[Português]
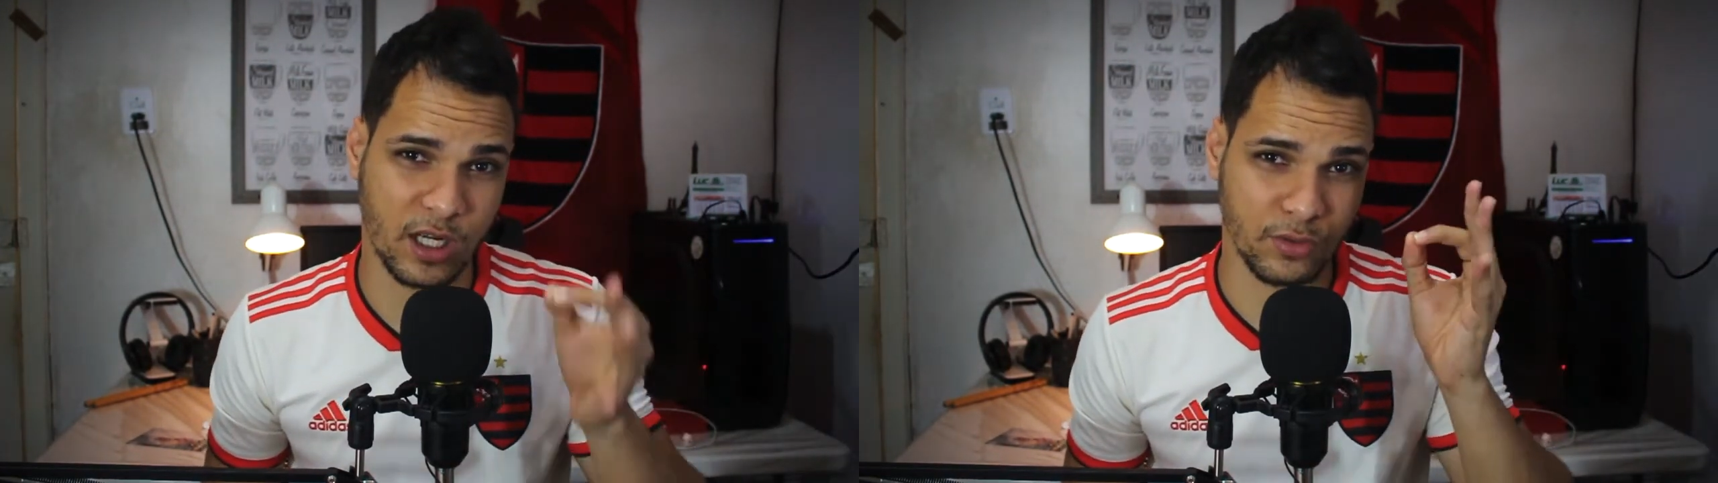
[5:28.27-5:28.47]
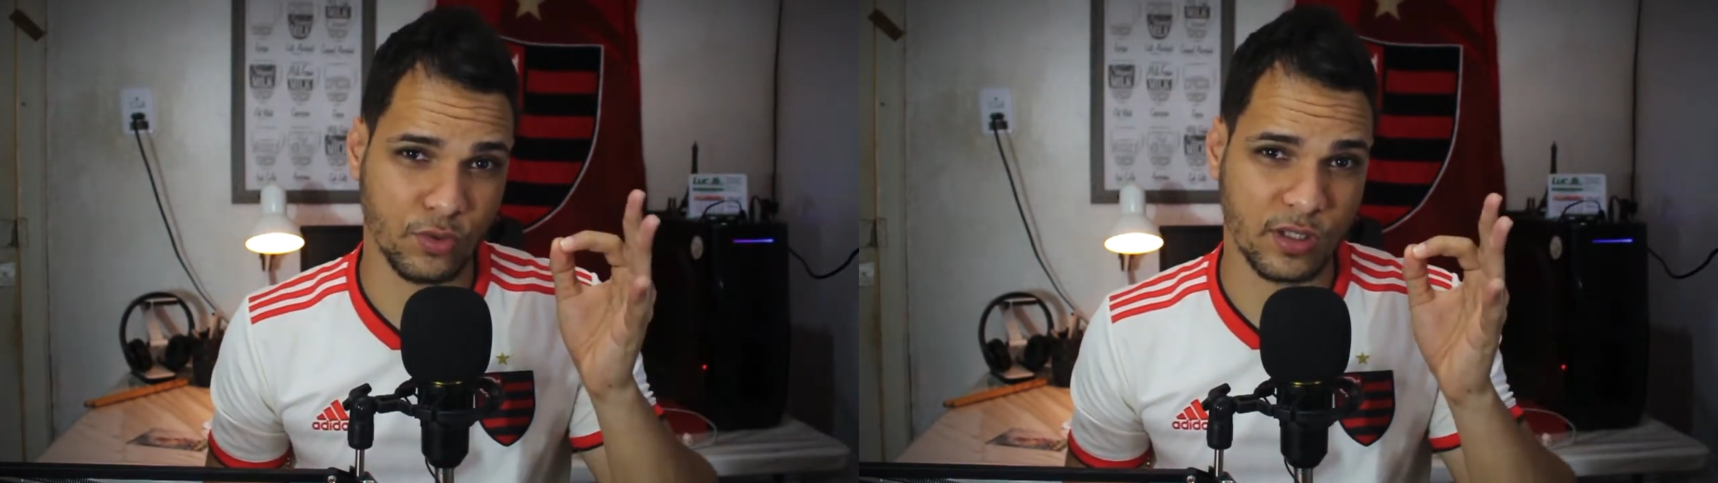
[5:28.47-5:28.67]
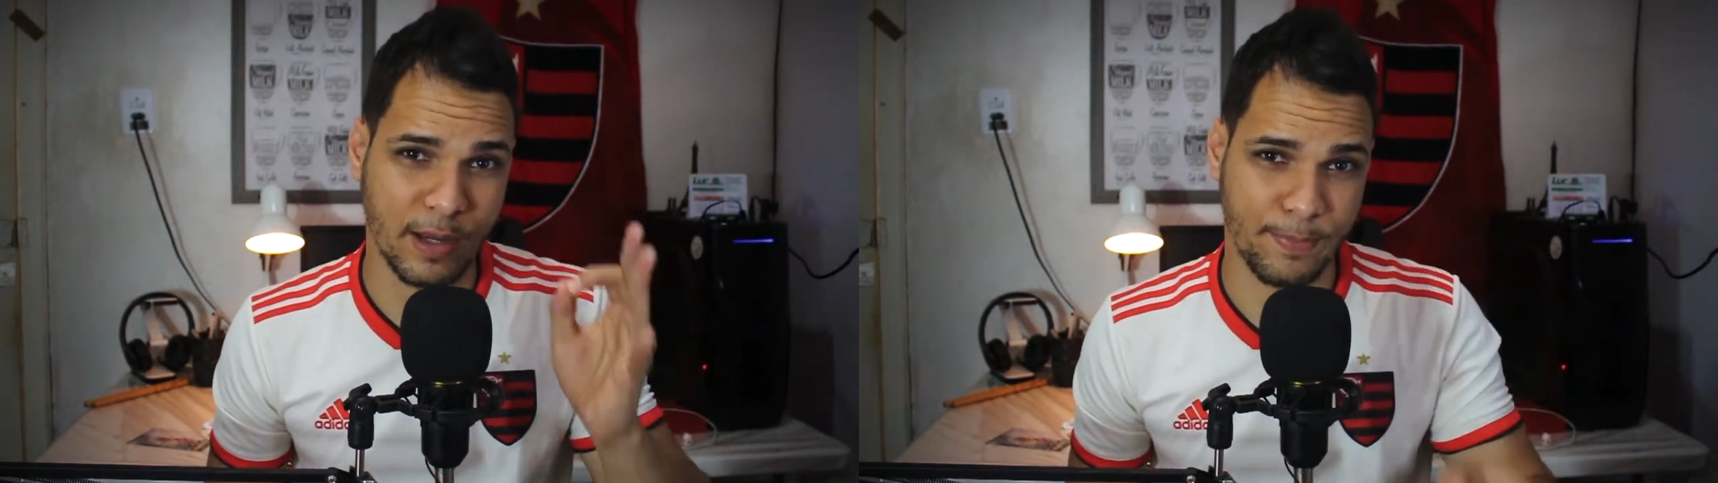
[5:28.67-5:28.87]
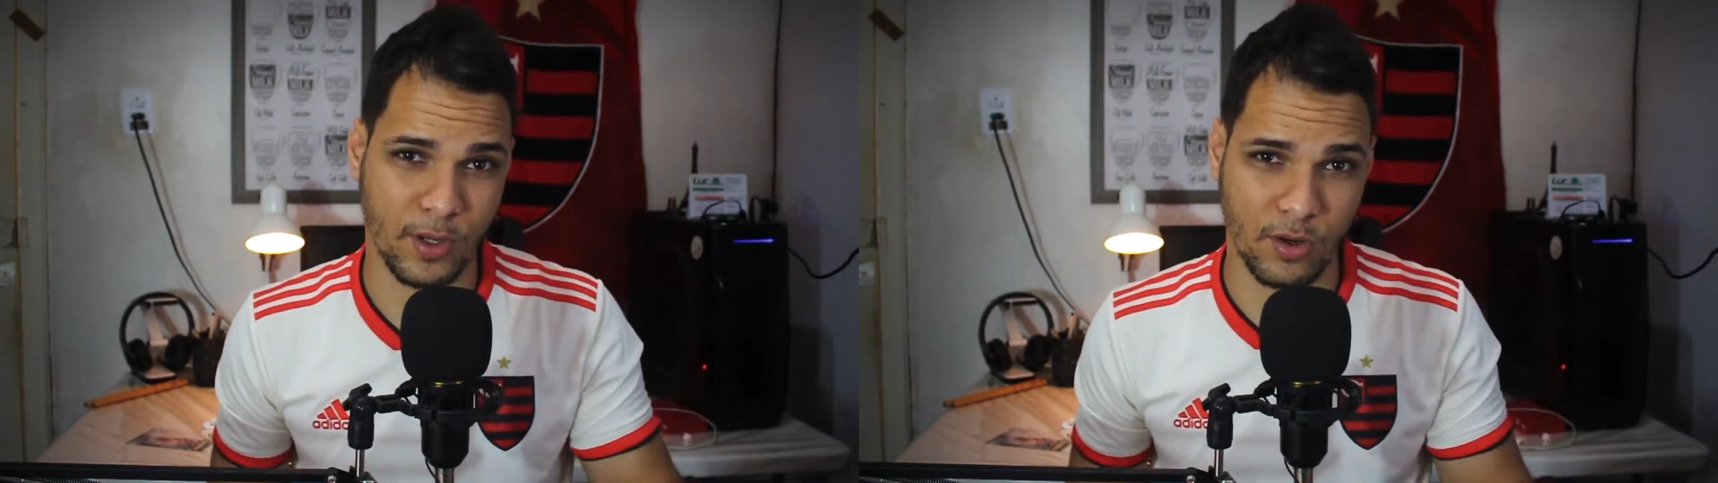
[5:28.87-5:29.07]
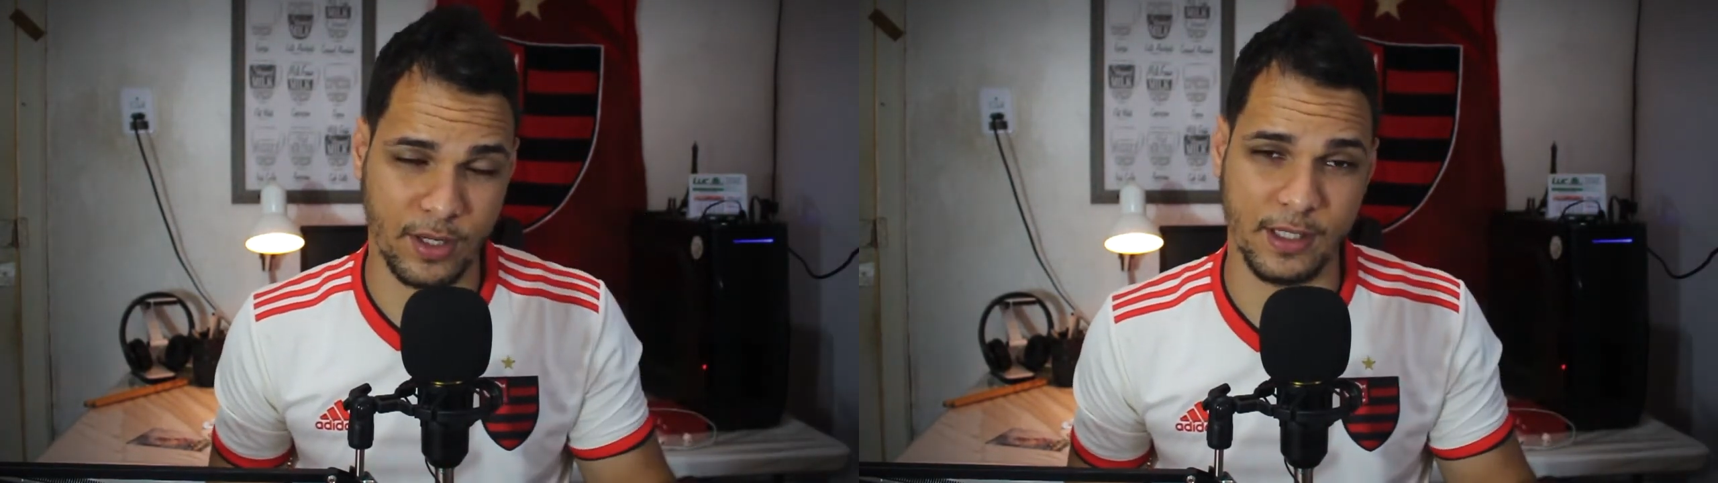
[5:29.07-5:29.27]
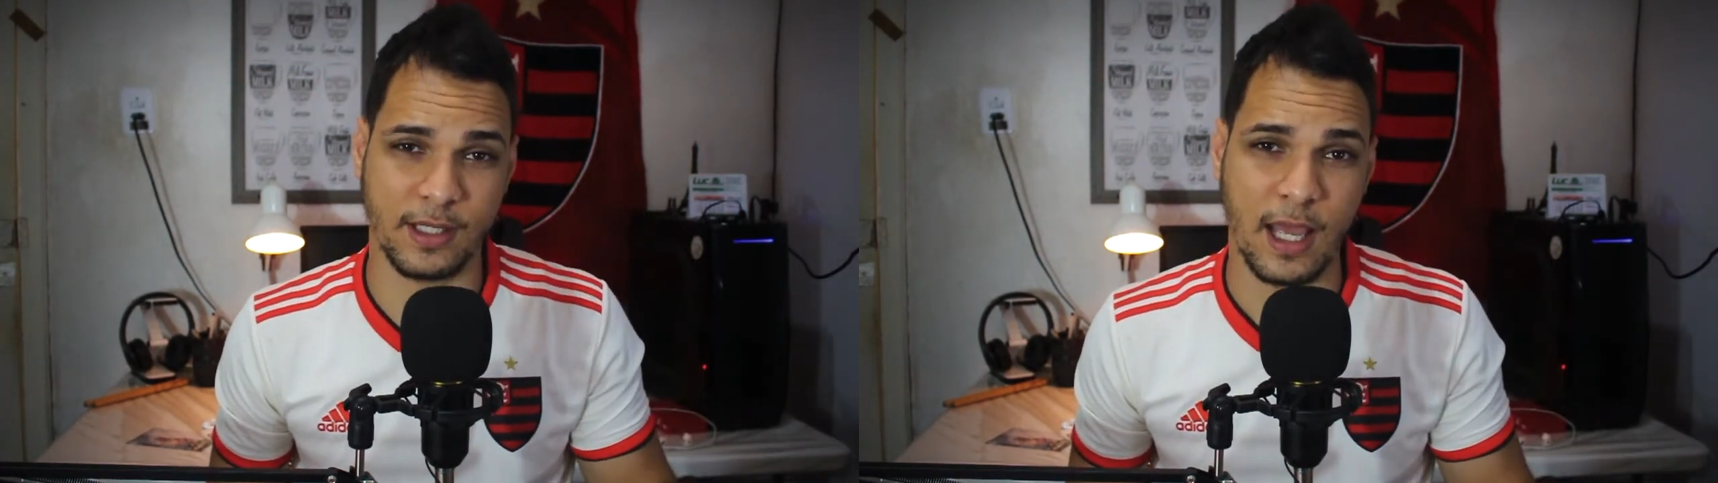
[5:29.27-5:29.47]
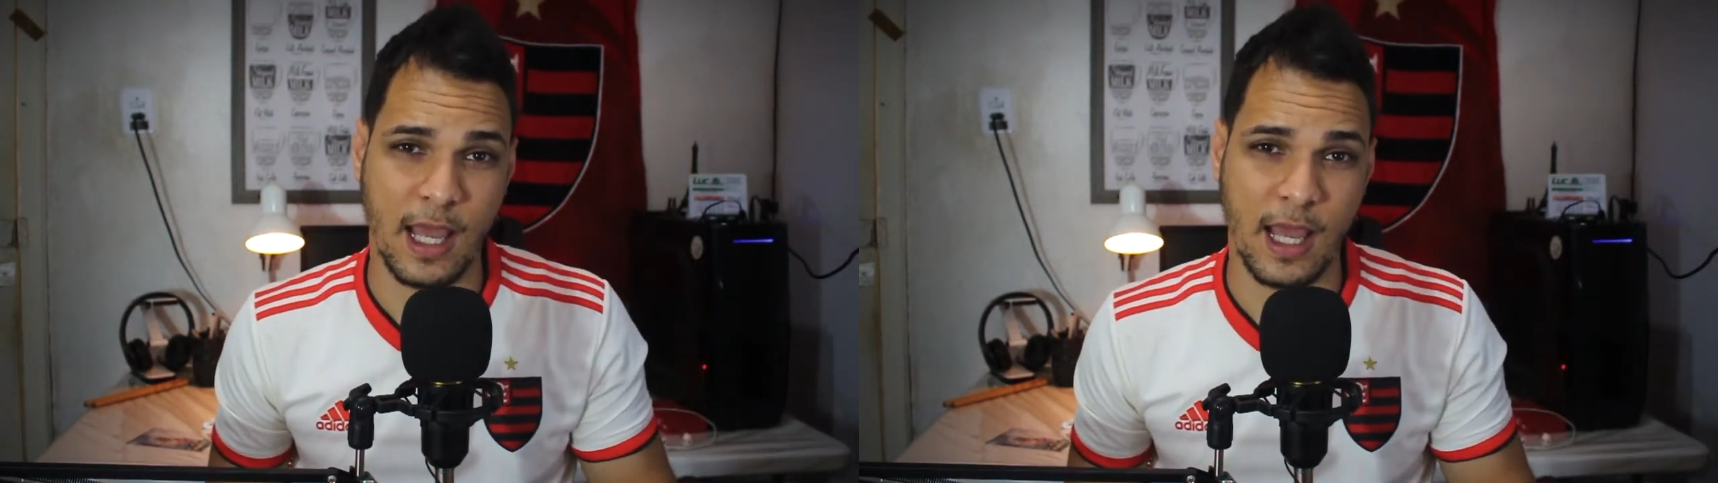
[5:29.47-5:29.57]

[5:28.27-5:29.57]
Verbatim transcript: dos campeões